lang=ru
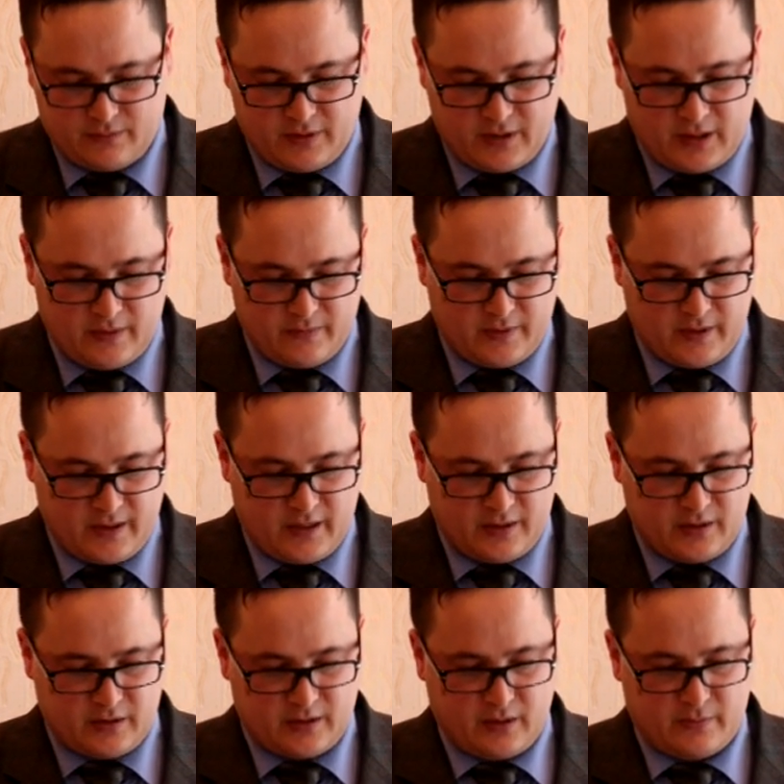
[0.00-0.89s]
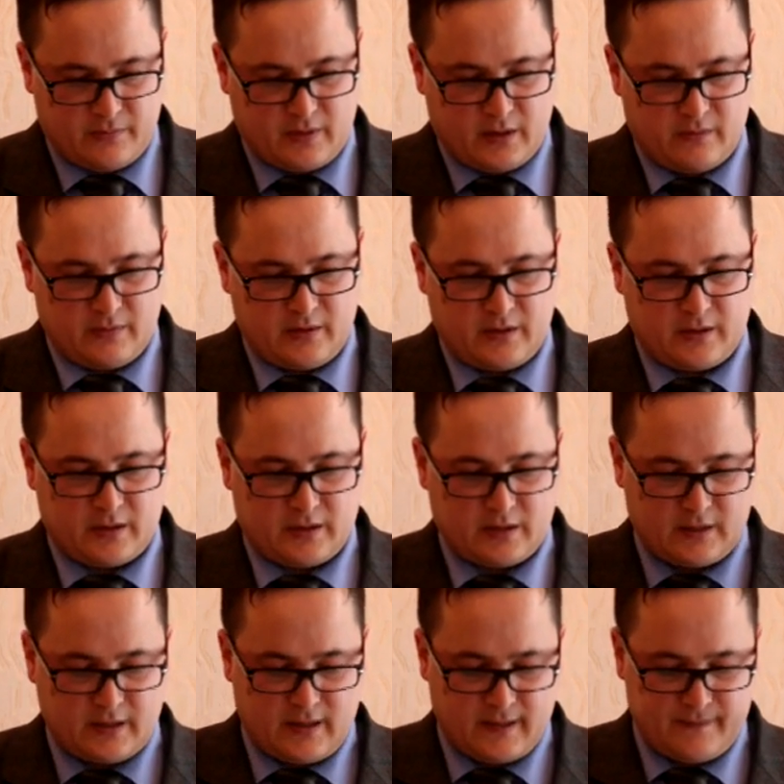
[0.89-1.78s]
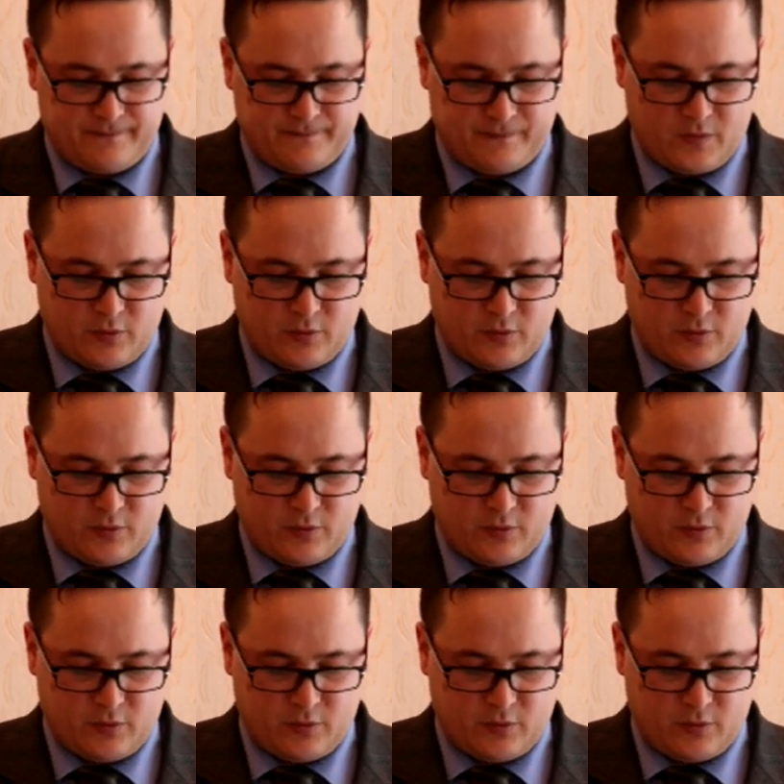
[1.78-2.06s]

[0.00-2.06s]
мероприятий, направленных на